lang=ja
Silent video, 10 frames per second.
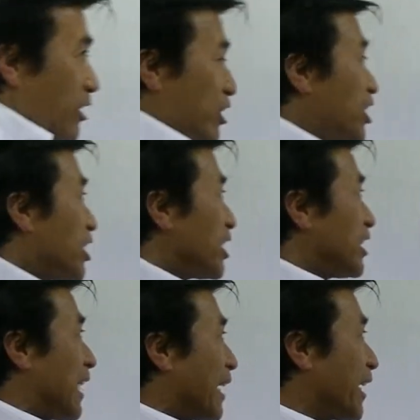意
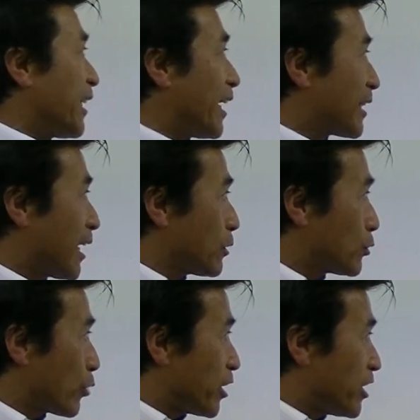識だけで働く
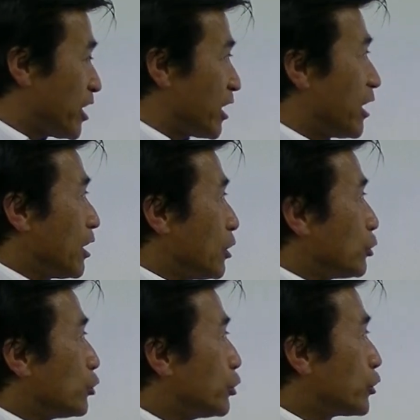時に
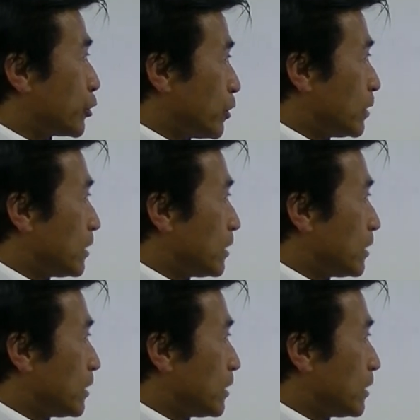服、